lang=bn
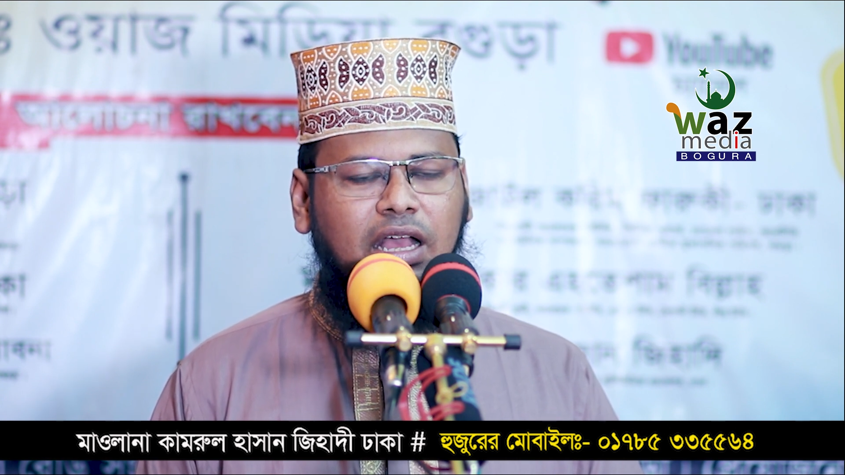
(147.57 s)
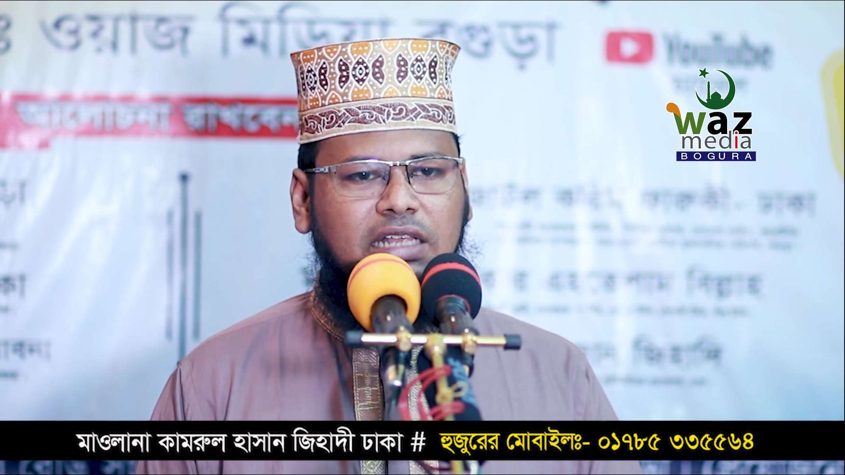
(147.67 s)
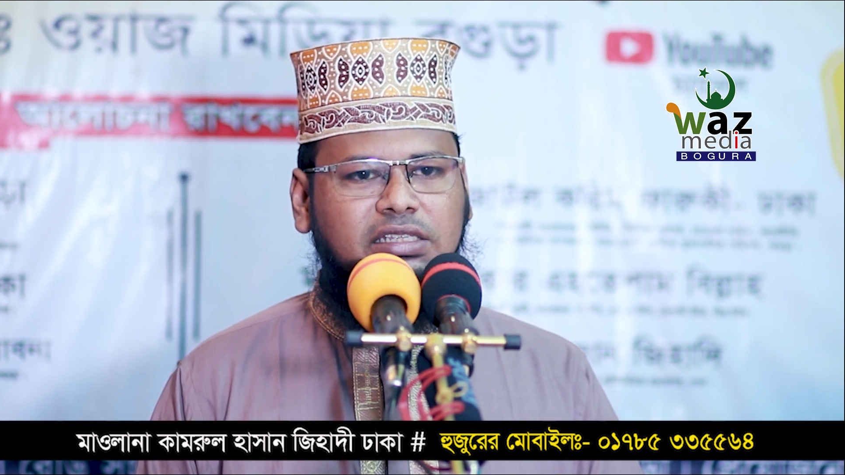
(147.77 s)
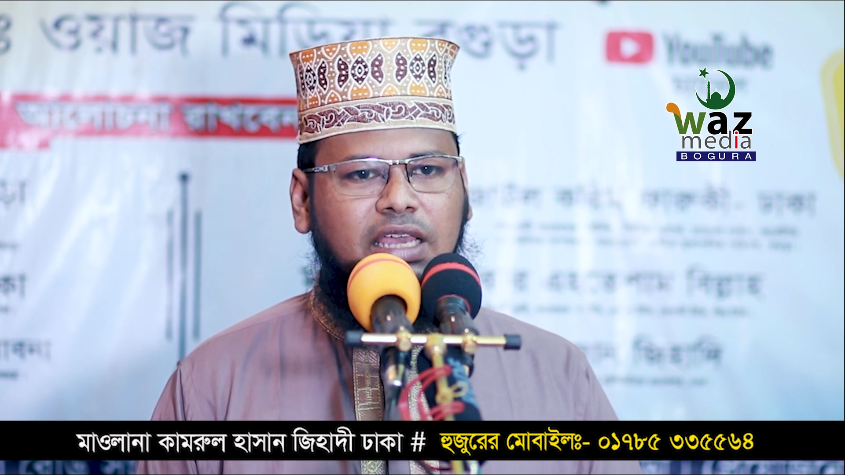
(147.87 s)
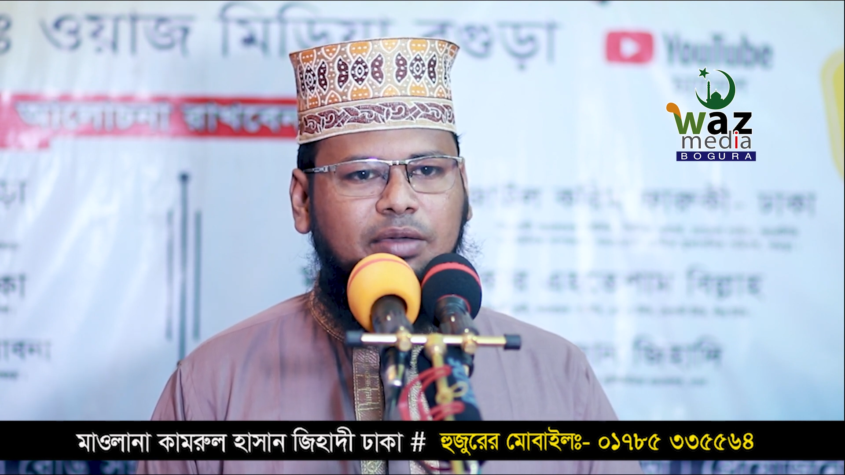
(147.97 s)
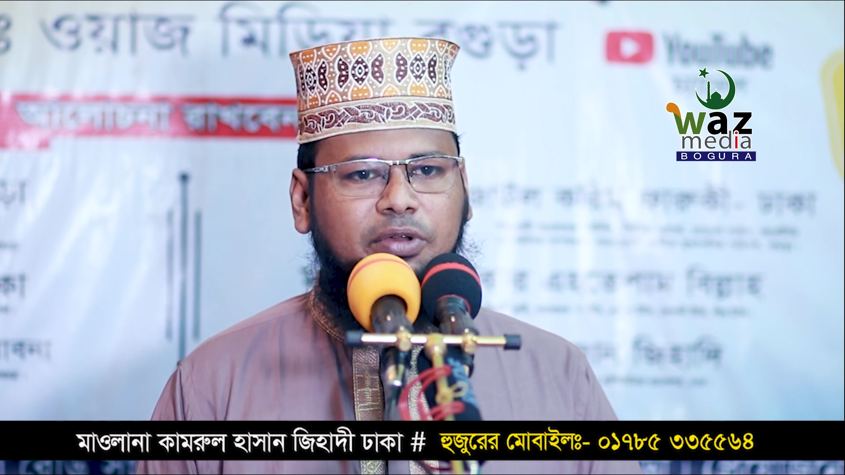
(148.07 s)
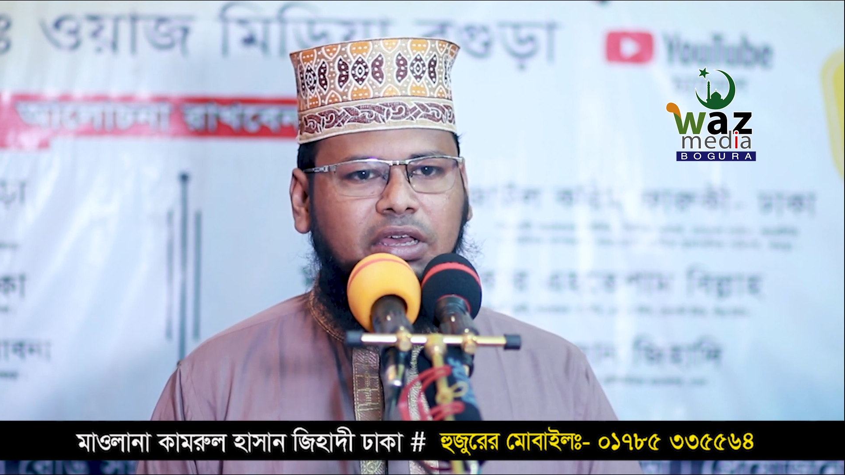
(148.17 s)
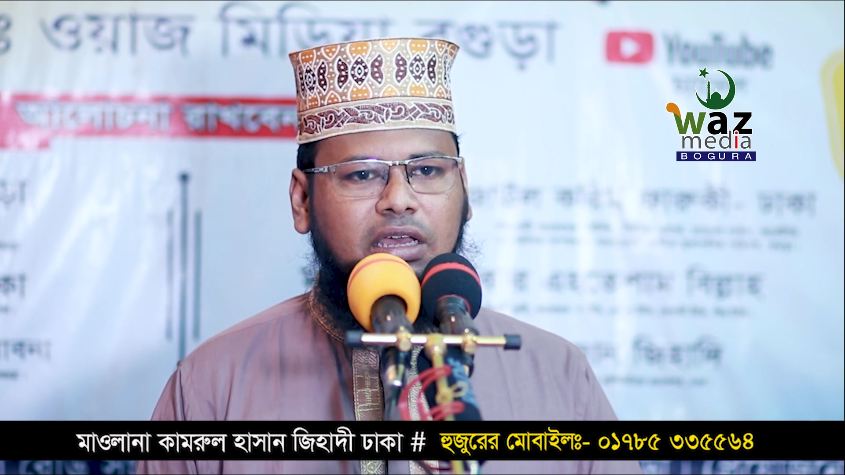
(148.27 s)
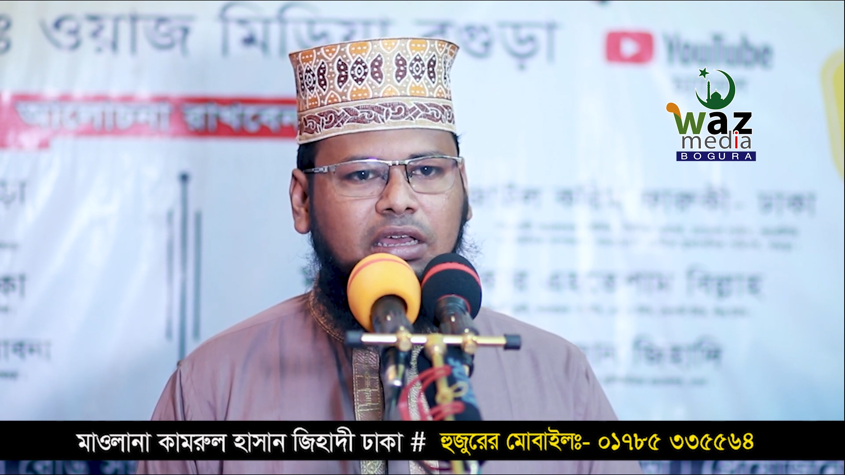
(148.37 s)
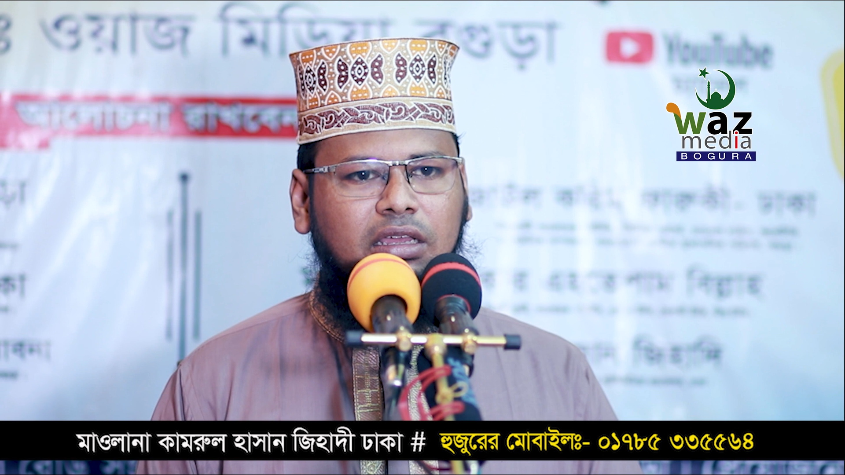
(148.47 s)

আজকে আমরা